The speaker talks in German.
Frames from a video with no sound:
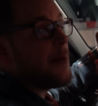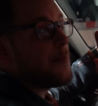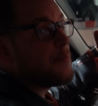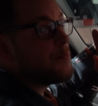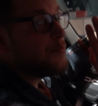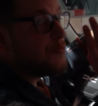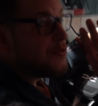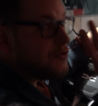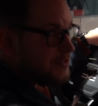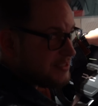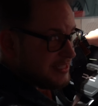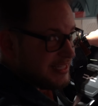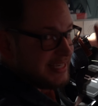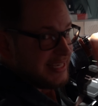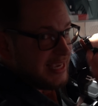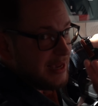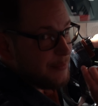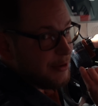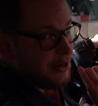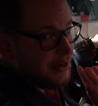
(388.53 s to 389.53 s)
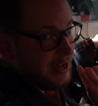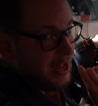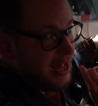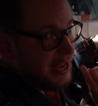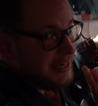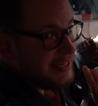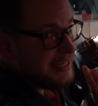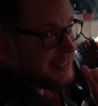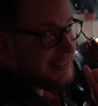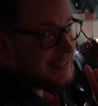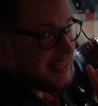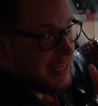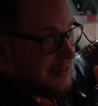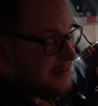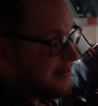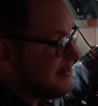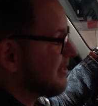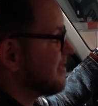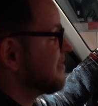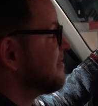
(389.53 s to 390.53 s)
Müsste ich aber gar nicht,
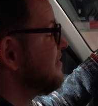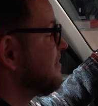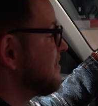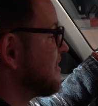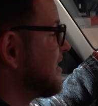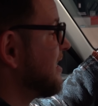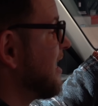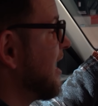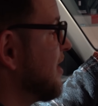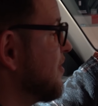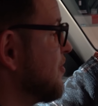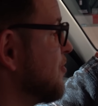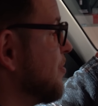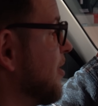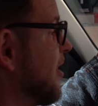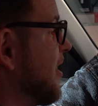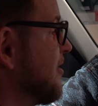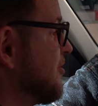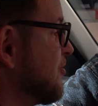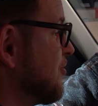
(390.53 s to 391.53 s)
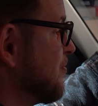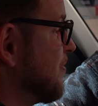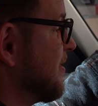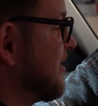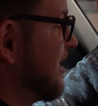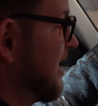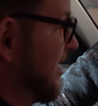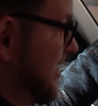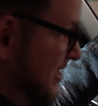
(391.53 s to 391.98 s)
denn das ist eine kleine Überraschung, mit der